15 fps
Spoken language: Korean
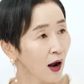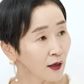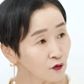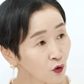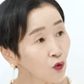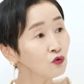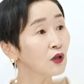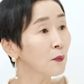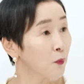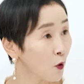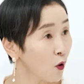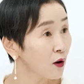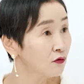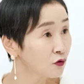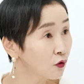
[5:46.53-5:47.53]
한동훈
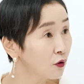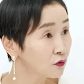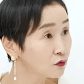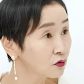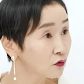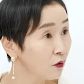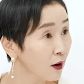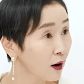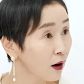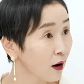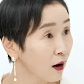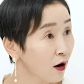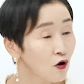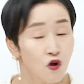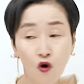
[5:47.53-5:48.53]
대표가 그거였던
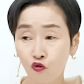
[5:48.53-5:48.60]
거야